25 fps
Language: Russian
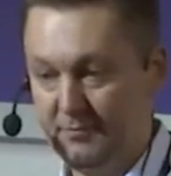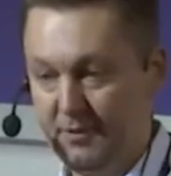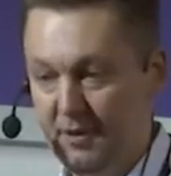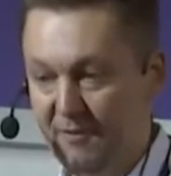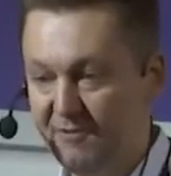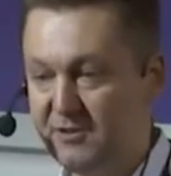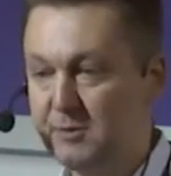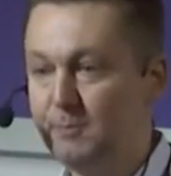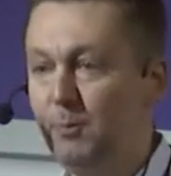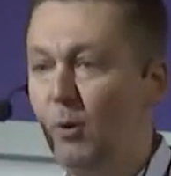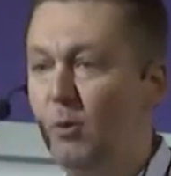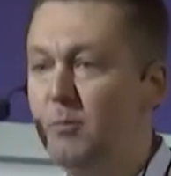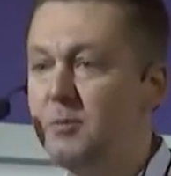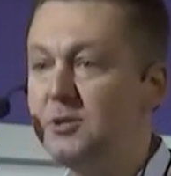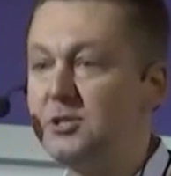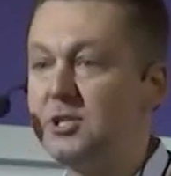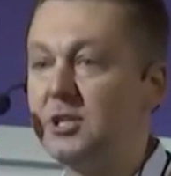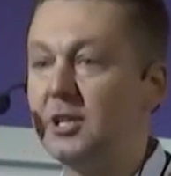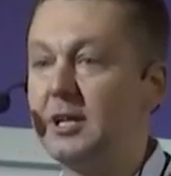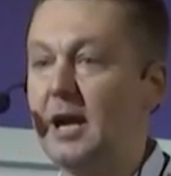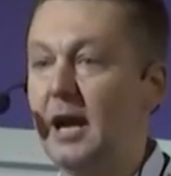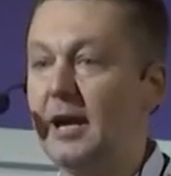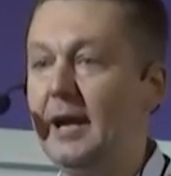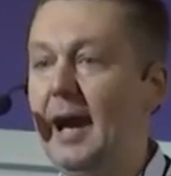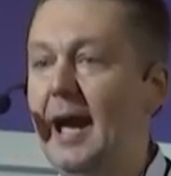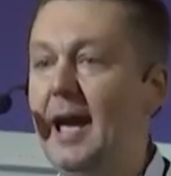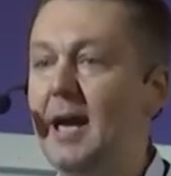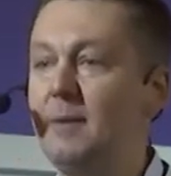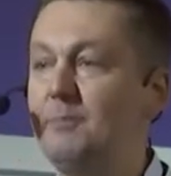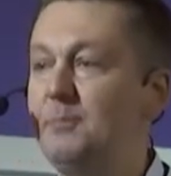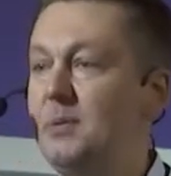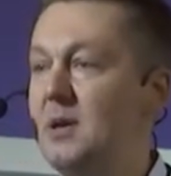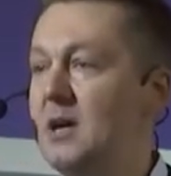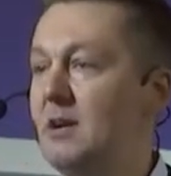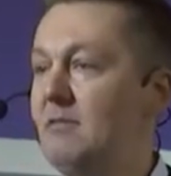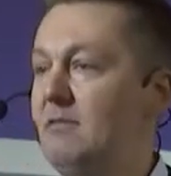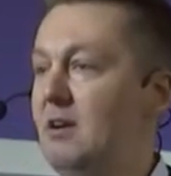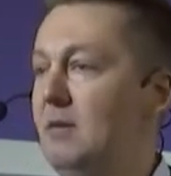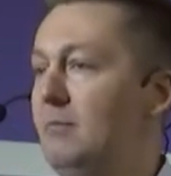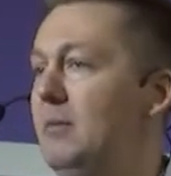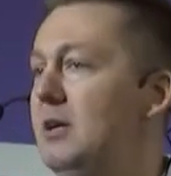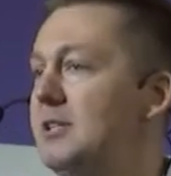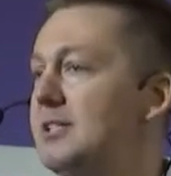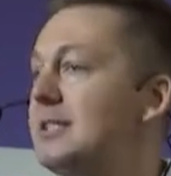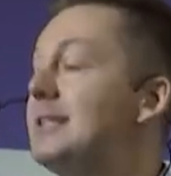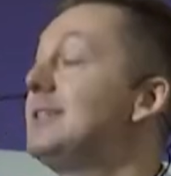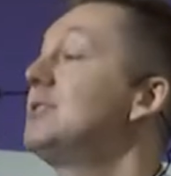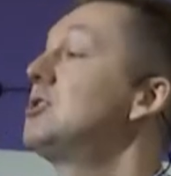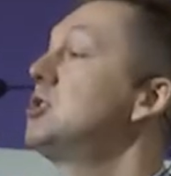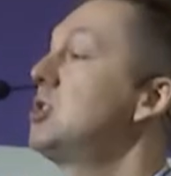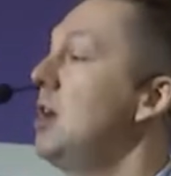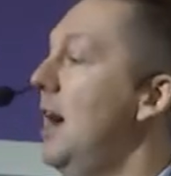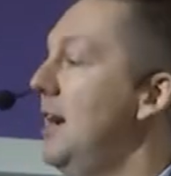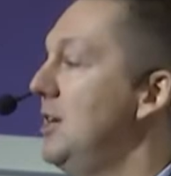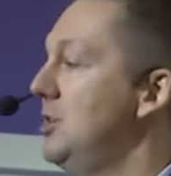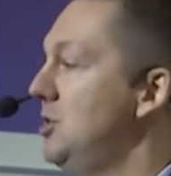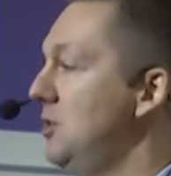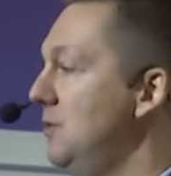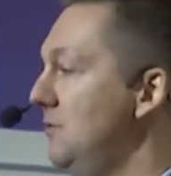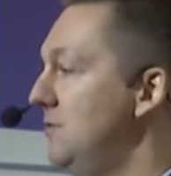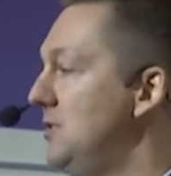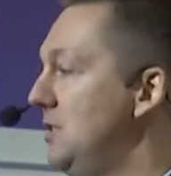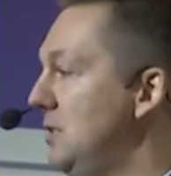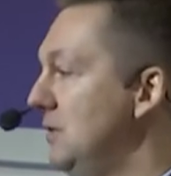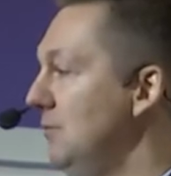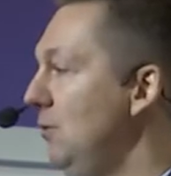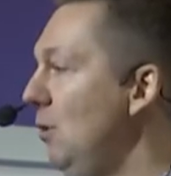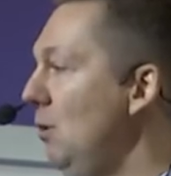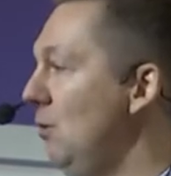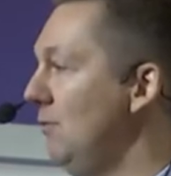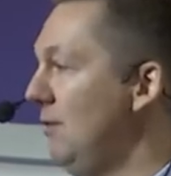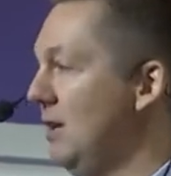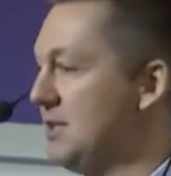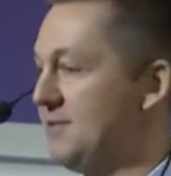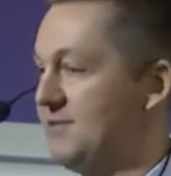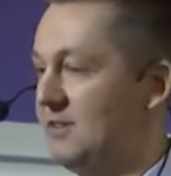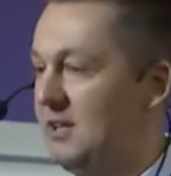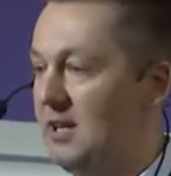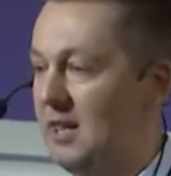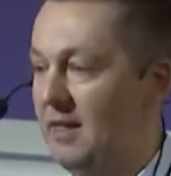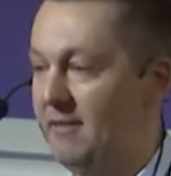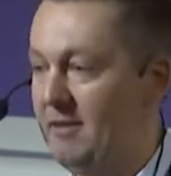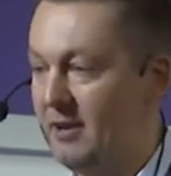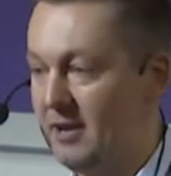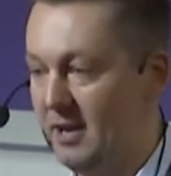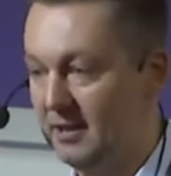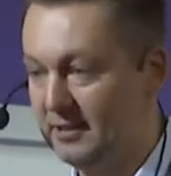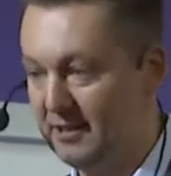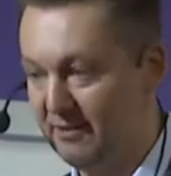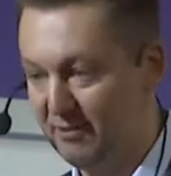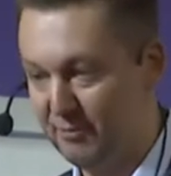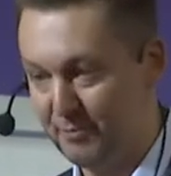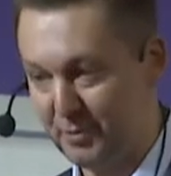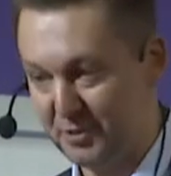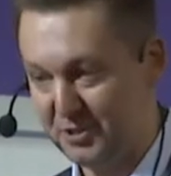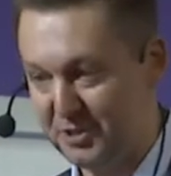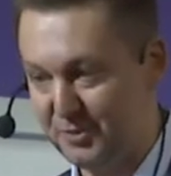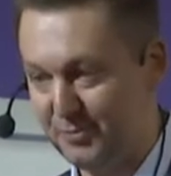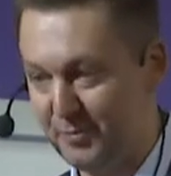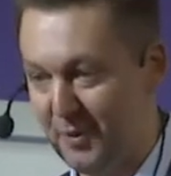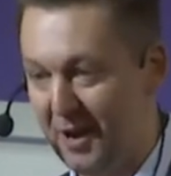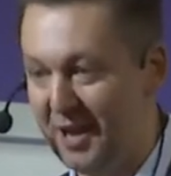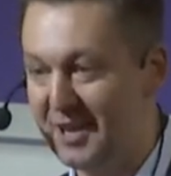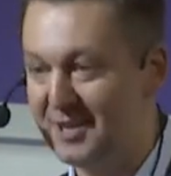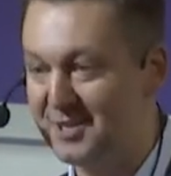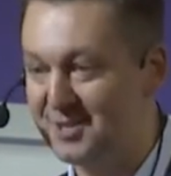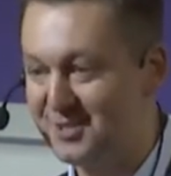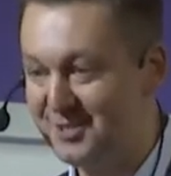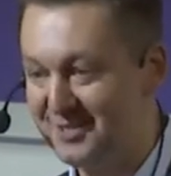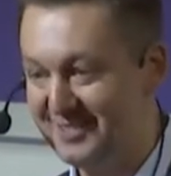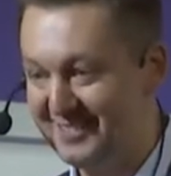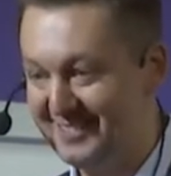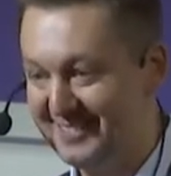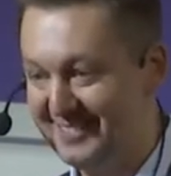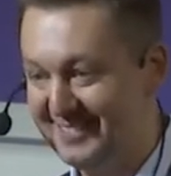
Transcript: вспомните, какая первая мысль чаще всего у вас в голове, когда вы просыпаетесь.